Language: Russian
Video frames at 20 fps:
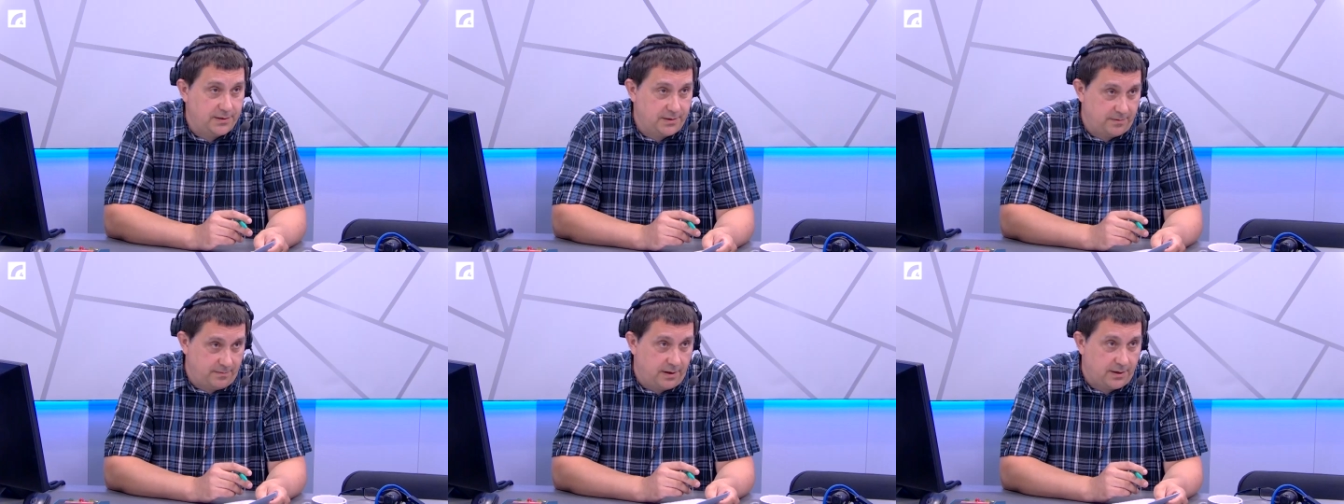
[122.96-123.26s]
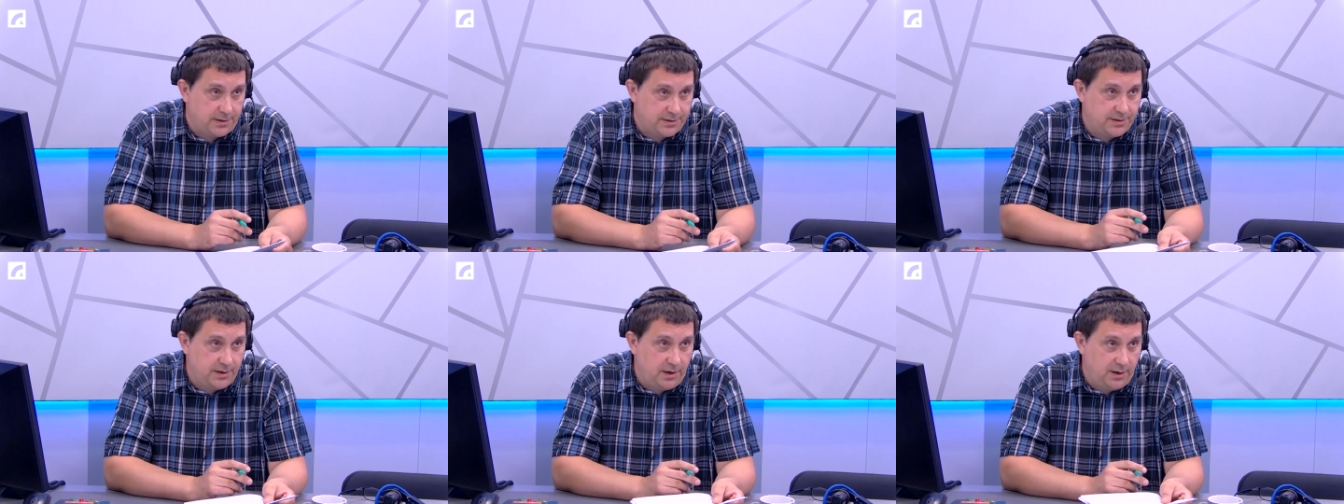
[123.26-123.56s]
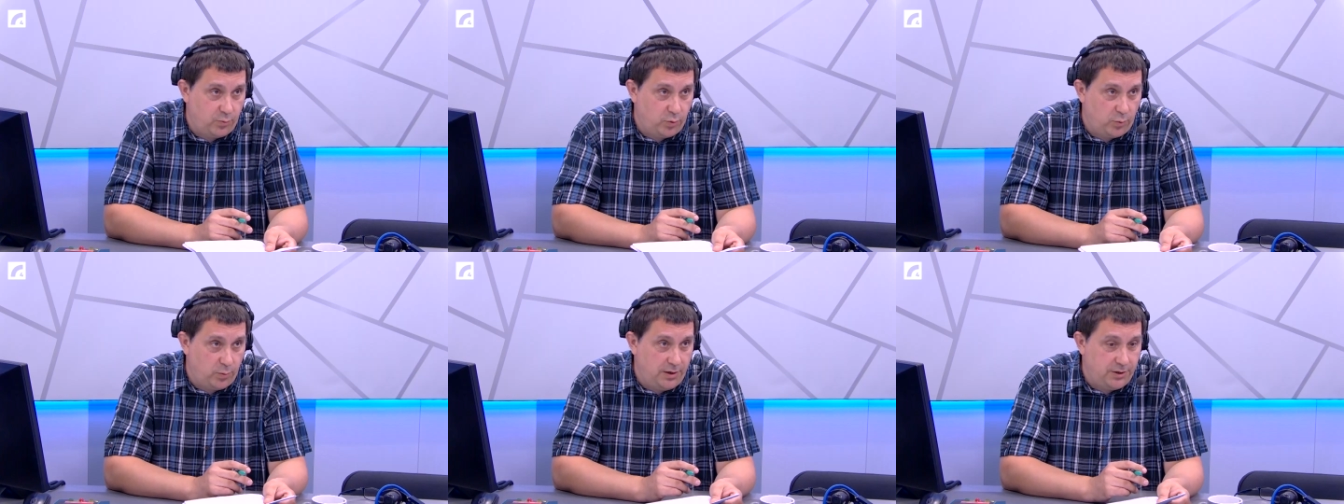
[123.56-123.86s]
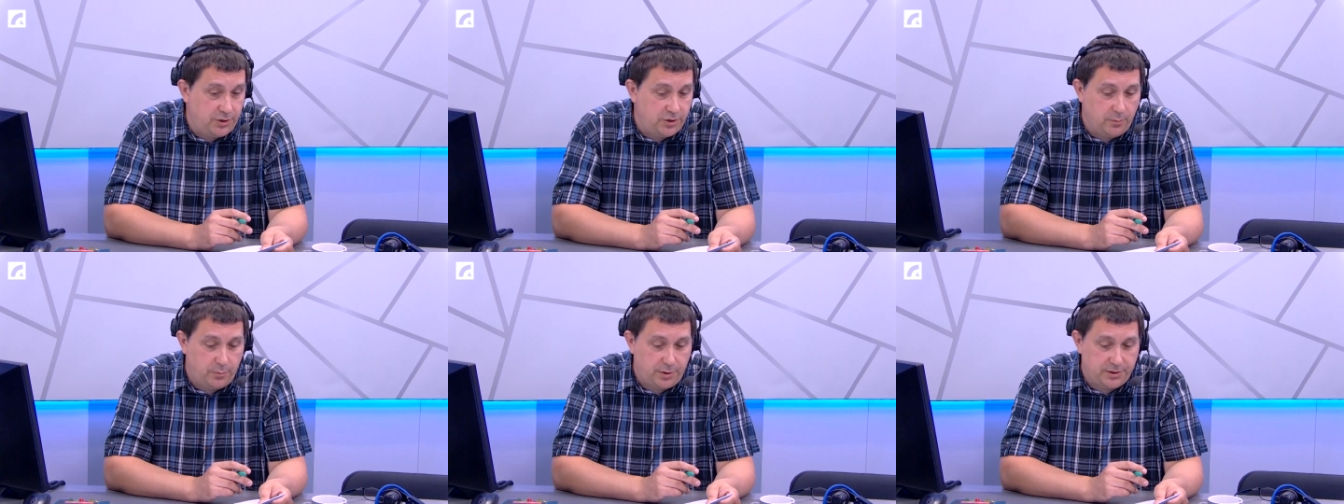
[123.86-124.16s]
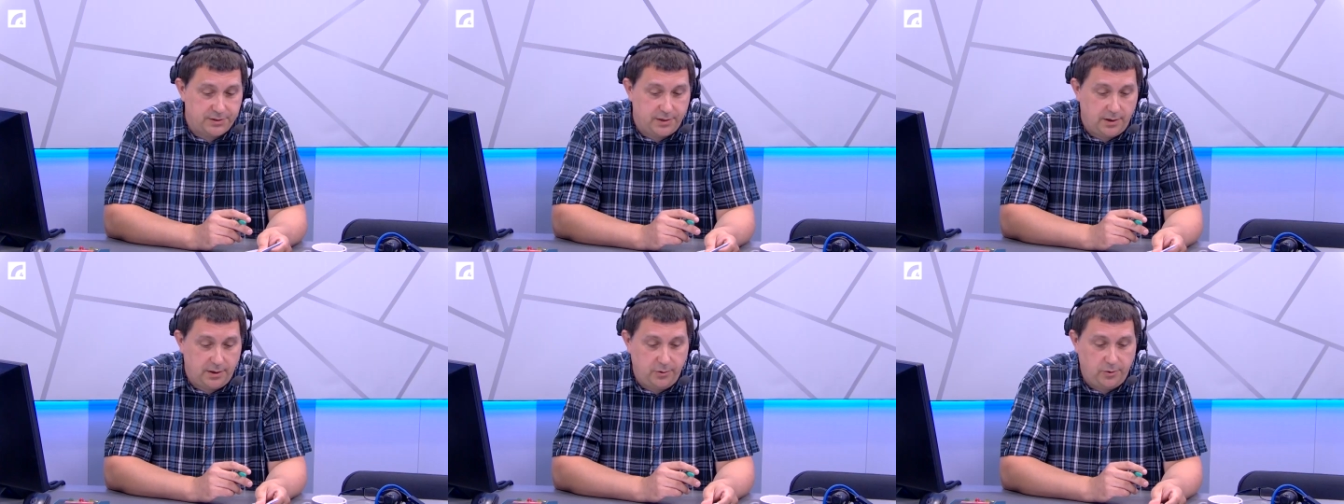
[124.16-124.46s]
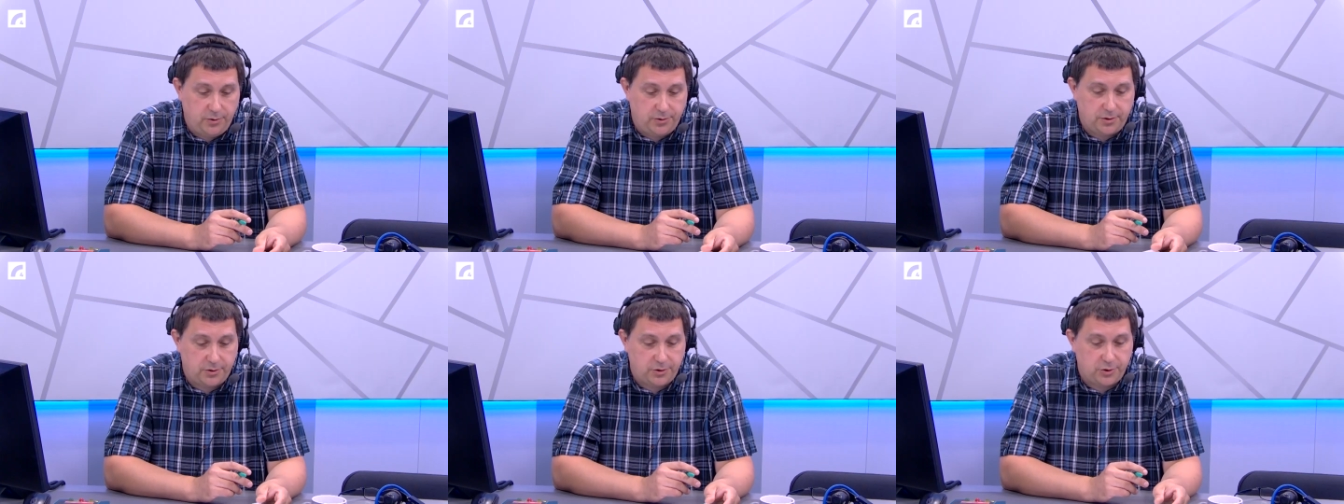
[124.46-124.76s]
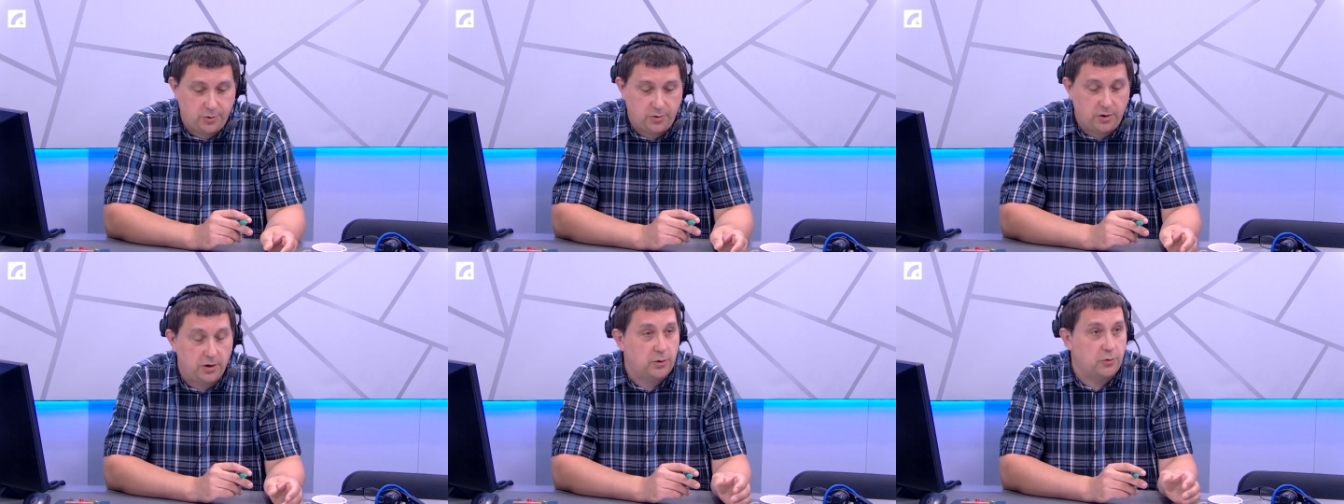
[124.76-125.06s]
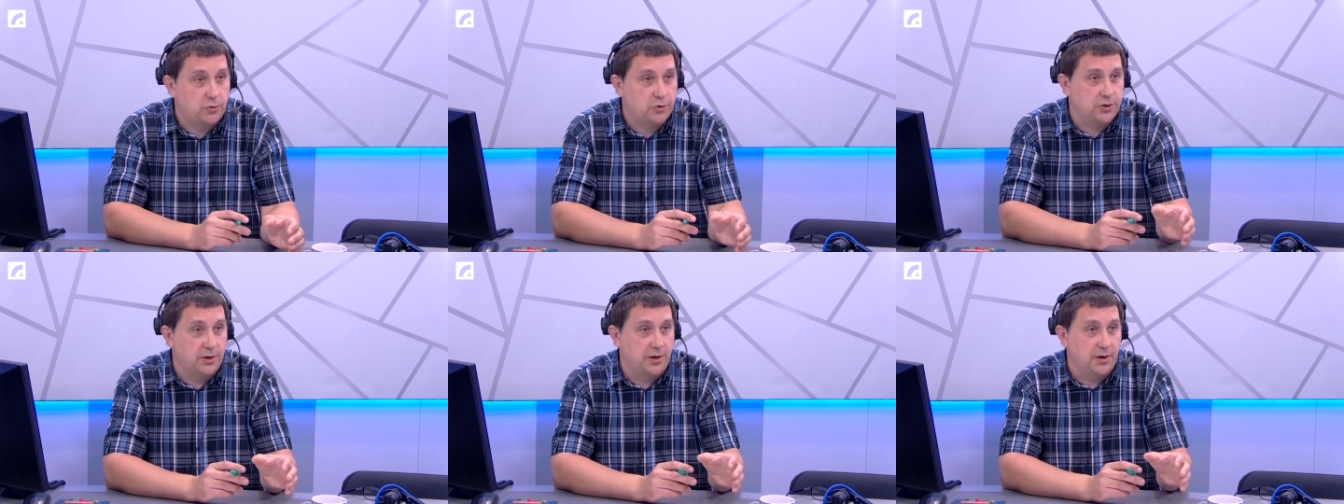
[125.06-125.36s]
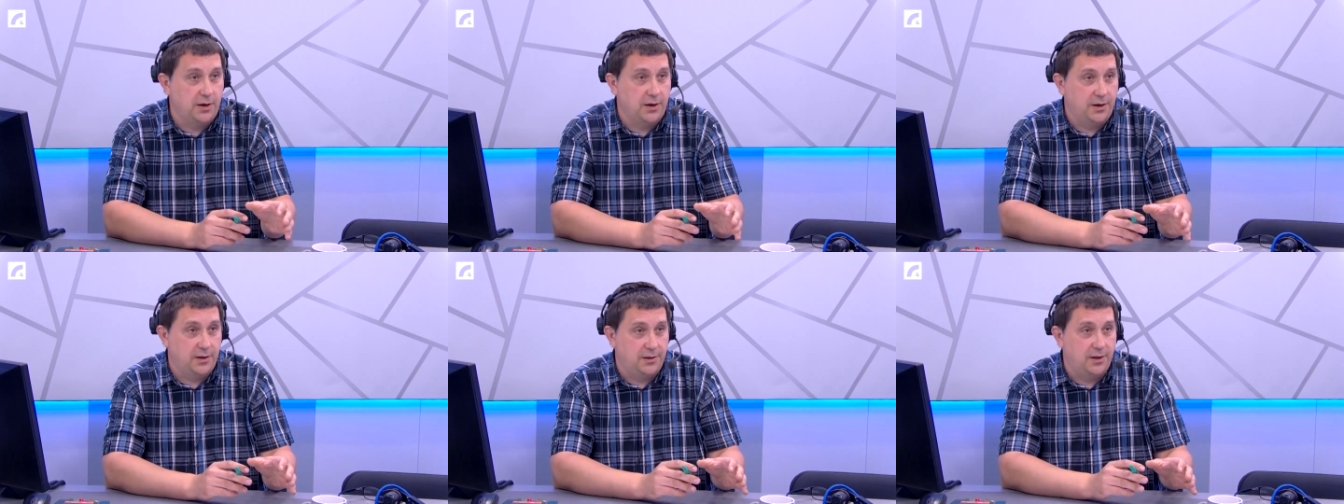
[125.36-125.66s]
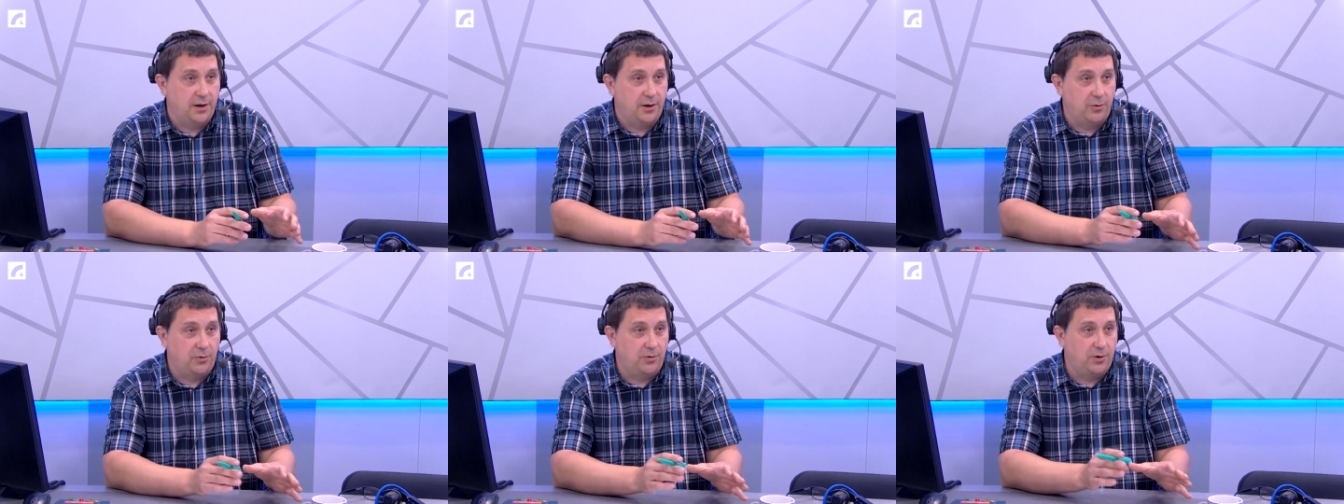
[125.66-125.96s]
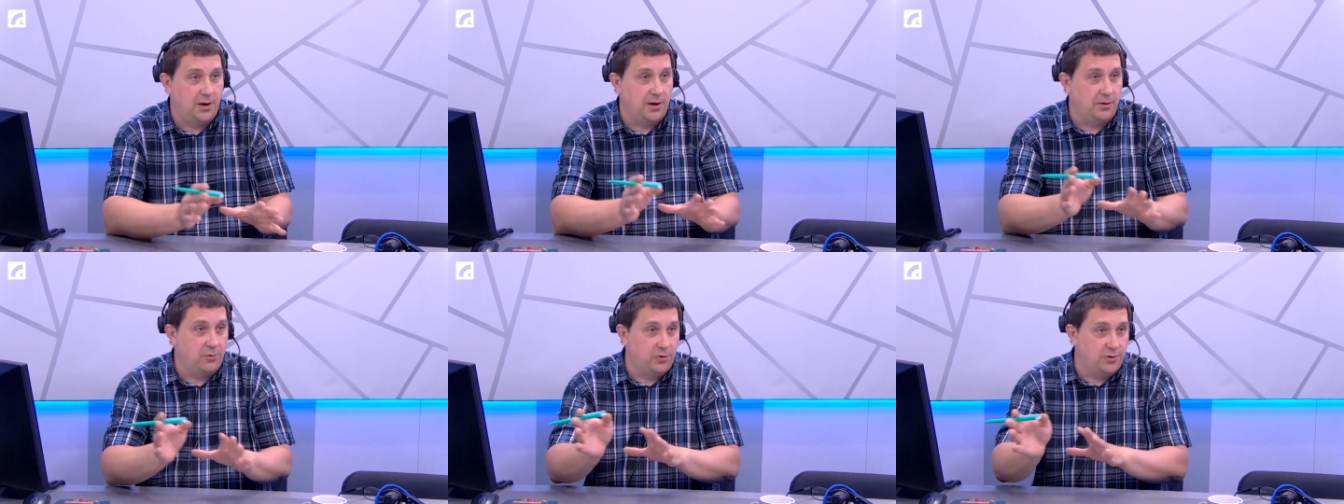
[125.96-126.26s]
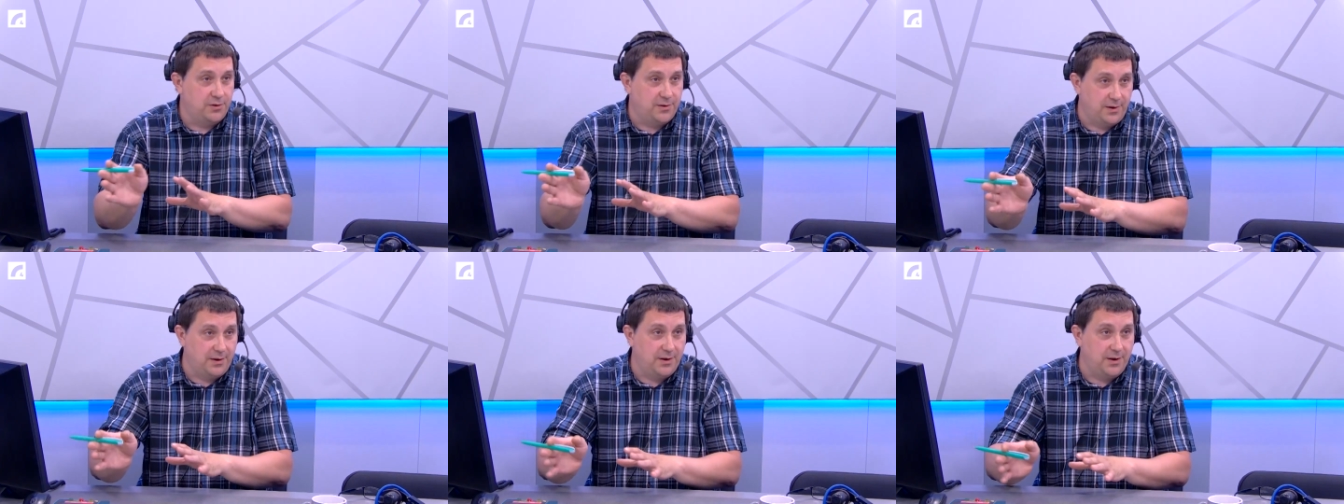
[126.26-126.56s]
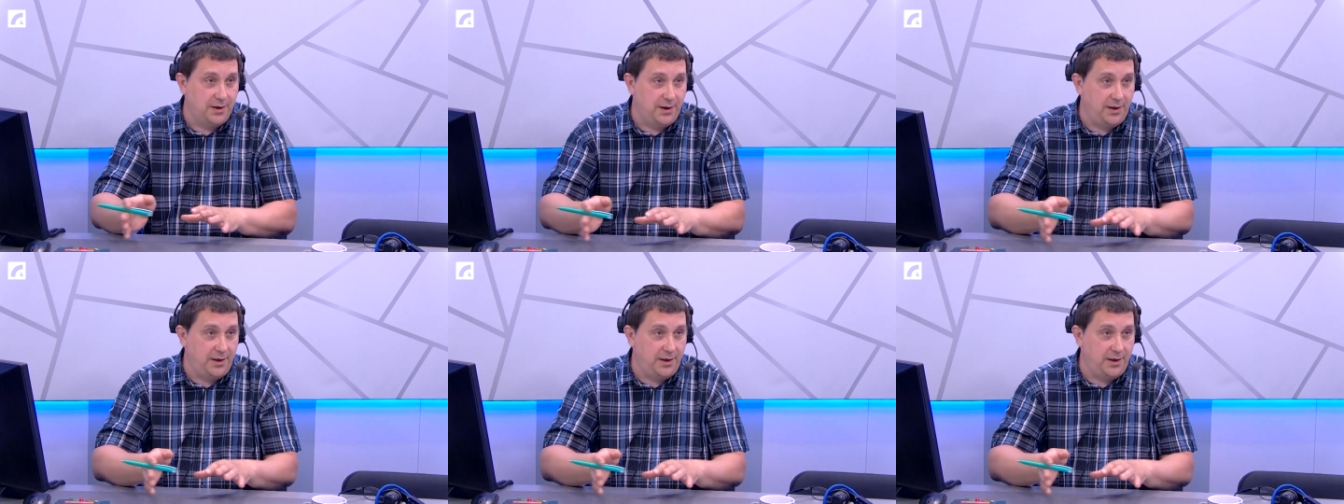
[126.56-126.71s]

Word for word: совал цели, публично признает, что окружная дорога от э,